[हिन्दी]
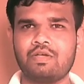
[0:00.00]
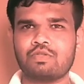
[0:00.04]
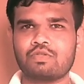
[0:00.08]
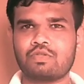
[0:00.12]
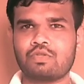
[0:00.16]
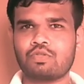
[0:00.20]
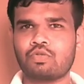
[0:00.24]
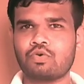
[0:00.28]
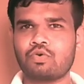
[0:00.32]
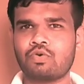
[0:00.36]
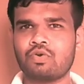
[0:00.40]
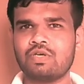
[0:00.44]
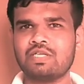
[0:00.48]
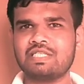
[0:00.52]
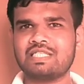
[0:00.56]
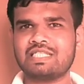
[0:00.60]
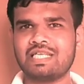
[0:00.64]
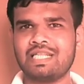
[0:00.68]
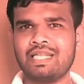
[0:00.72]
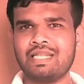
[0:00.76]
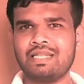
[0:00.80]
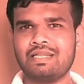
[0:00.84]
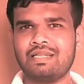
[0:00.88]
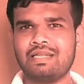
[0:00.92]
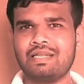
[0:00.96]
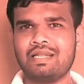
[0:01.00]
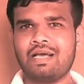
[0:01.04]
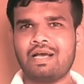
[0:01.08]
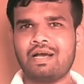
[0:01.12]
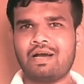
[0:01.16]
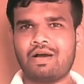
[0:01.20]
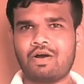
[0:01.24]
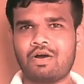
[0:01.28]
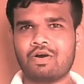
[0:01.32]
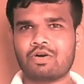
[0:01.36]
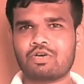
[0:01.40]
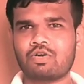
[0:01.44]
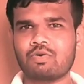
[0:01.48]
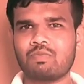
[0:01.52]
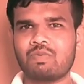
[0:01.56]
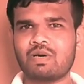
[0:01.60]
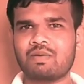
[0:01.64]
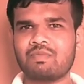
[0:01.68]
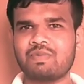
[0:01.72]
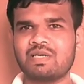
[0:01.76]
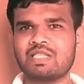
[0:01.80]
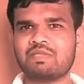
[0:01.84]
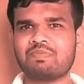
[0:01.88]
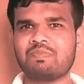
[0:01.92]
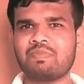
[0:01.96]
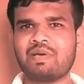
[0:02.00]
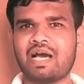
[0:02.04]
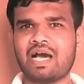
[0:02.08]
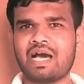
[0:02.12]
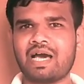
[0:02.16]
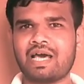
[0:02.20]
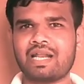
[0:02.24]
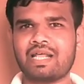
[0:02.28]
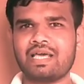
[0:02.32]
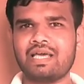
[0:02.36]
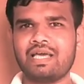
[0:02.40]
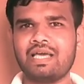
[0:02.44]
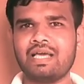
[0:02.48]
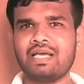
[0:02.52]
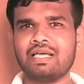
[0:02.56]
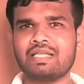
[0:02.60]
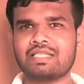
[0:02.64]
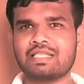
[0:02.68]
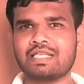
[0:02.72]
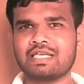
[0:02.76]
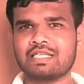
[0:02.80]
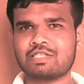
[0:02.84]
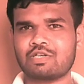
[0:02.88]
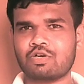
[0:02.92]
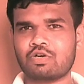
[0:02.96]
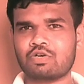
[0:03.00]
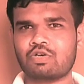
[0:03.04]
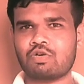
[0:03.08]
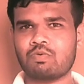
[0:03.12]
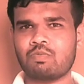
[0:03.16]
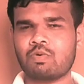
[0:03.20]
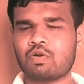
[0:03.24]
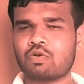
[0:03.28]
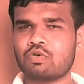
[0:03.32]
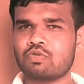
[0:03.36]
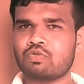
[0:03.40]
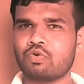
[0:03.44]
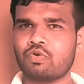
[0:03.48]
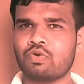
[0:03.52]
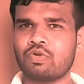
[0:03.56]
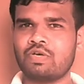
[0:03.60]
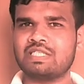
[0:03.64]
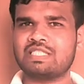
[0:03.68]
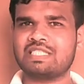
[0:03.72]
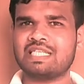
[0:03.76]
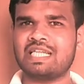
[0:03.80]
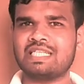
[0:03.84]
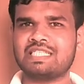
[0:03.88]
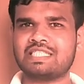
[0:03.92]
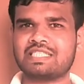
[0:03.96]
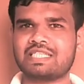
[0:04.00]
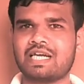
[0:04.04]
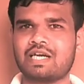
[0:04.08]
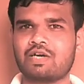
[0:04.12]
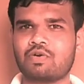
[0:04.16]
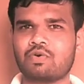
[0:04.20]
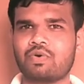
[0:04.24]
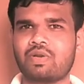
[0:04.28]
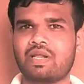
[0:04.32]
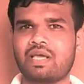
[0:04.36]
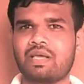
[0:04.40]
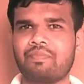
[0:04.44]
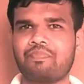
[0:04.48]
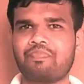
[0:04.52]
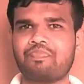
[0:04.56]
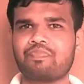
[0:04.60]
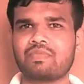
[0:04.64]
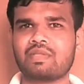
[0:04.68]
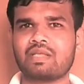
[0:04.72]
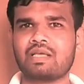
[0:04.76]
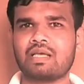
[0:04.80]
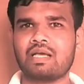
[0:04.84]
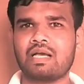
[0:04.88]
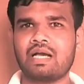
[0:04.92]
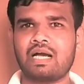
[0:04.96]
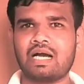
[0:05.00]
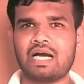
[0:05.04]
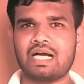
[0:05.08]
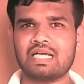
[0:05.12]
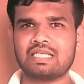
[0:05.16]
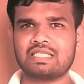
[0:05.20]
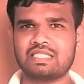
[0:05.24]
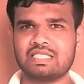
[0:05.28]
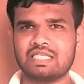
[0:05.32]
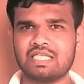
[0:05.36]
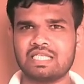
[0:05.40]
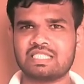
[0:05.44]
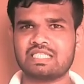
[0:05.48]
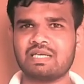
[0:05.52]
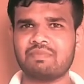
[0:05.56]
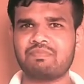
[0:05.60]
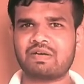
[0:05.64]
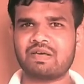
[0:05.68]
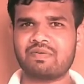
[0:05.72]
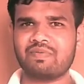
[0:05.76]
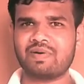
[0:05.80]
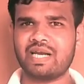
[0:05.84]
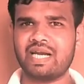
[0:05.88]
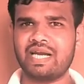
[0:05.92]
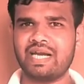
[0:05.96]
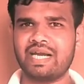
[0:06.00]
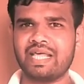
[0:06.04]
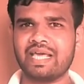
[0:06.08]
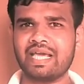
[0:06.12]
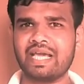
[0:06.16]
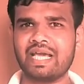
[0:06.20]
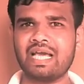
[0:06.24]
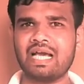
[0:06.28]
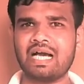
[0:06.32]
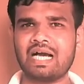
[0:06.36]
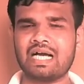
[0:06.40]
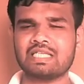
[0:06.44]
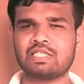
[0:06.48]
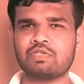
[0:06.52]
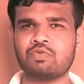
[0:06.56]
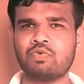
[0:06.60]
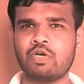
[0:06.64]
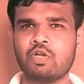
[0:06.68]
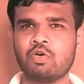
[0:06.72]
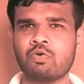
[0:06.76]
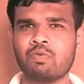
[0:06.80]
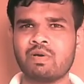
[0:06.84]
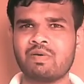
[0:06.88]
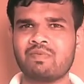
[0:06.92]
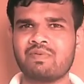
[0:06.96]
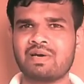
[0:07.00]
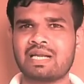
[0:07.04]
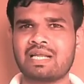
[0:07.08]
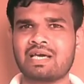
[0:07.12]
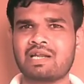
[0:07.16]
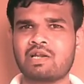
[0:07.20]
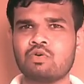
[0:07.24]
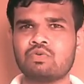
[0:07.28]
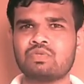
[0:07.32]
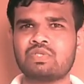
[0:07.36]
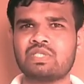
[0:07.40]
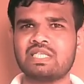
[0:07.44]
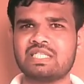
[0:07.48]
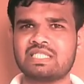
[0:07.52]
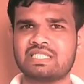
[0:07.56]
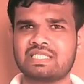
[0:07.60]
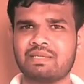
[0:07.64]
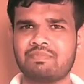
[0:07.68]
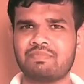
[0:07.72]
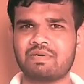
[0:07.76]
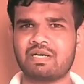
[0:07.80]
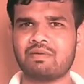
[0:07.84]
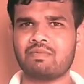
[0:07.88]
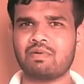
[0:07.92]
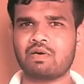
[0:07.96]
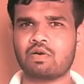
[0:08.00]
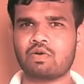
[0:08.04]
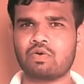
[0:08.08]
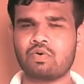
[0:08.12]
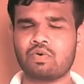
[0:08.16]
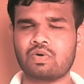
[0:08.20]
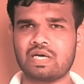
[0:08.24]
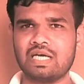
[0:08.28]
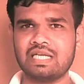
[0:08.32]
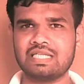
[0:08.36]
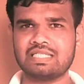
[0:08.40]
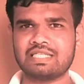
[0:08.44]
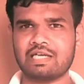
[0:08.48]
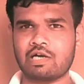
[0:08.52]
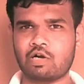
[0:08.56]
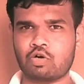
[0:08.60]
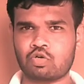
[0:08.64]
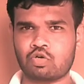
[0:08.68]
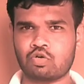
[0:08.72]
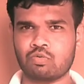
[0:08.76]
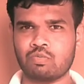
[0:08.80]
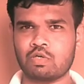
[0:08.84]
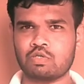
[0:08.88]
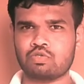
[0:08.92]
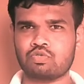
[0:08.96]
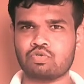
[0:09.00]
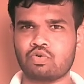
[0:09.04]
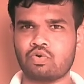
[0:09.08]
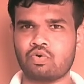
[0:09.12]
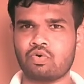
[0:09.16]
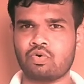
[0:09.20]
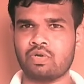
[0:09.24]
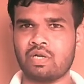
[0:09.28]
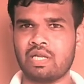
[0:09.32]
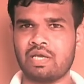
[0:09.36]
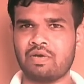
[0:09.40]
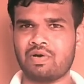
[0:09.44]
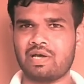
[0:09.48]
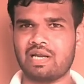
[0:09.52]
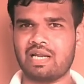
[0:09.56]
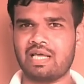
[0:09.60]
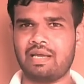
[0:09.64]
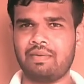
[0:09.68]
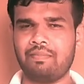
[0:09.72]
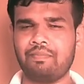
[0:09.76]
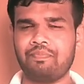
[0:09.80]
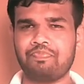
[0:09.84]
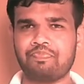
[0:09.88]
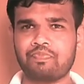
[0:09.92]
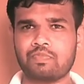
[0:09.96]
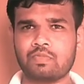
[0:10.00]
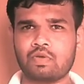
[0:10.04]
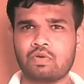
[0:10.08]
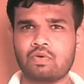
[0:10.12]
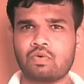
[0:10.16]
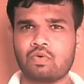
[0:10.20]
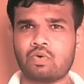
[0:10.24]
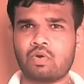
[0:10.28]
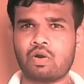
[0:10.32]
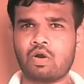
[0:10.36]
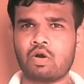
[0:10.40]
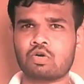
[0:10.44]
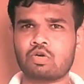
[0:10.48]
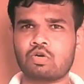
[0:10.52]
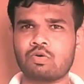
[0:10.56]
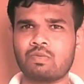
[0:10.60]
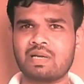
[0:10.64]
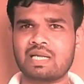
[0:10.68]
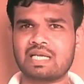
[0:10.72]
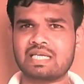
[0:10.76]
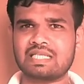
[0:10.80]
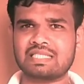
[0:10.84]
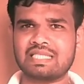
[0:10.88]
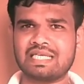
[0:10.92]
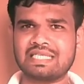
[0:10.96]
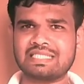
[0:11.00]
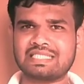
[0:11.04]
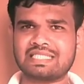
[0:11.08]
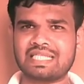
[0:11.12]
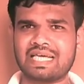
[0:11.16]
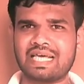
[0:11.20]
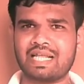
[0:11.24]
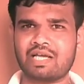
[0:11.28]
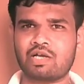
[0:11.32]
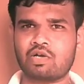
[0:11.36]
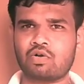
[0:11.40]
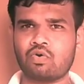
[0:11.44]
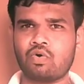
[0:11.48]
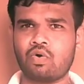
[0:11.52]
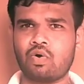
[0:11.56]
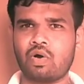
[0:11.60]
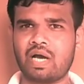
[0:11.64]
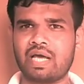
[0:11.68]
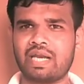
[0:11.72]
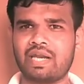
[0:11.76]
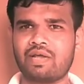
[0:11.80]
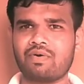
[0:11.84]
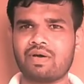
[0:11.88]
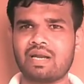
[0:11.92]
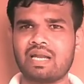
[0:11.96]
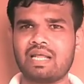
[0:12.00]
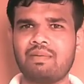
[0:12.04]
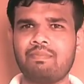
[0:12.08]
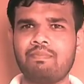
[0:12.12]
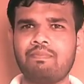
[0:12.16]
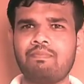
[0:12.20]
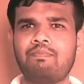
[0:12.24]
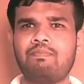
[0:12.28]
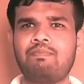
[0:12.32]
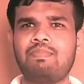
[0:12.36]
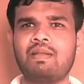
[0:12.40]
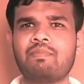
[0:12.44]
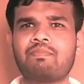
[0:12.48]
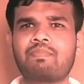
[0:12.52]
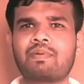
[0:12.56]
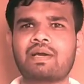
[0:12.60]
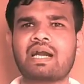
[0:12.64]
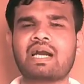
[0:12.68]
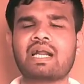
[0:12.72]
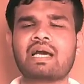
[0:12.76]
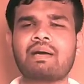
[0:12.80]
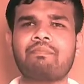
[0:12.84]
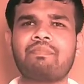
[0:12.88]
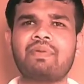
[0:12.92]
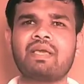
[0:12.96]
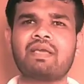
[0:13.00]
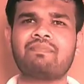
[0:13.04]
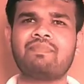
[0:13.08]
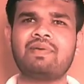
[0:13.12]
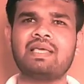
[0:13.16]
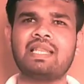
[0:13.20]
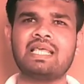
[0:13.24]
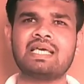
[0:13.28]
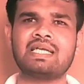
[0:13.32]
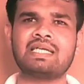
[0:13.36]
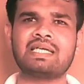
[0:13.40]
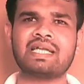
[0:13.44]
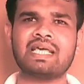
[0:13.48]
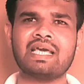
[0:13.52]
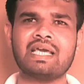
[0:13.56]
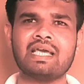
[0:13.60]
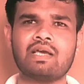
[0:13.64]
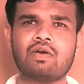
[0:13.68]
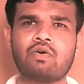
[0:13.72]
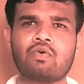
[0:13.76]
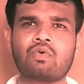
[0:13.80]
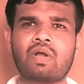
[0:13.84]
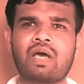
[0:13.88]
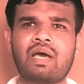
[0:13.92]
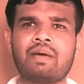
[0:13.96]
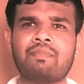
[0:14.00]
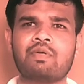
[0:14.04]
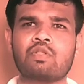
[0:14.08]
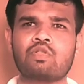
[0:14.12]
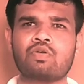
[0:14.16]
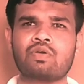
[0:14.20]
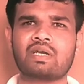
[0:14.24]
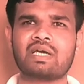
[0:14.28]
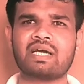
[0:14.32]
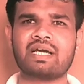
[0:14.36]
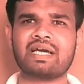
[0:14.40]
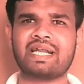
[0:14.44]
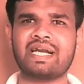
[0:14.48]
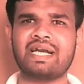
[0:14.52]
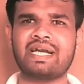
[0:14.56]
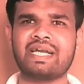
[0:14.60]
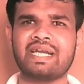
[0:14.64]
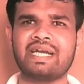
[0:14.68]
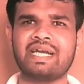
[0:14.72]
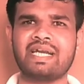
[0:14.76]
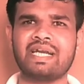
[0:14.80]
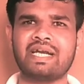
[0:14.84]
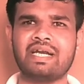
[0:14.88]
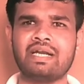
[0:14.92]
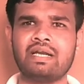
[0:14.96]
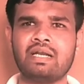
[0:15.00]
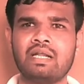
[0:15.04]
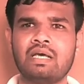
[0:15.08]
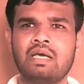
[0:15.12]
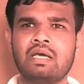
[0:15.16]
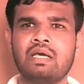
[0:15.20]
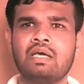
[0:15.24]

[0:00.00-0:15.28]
तो दोनों ही सेल अक्टूबर मंथ में आ रहे हैं दस अक्टूबर को दोनों ही सेल स्टार्ट हो रहे हैं आज सितंबर एंडिंग है आज वीडियो मैं बना रहा हूँ तीस सितंबर को कल से अक्टूबर शुरू होने वाला है और अक्टूबर के 10 तारीख को आने वाला है फ्लिपकार्ट का बिग बिलियन डे और अमेजोन का ग्रेट इंडियन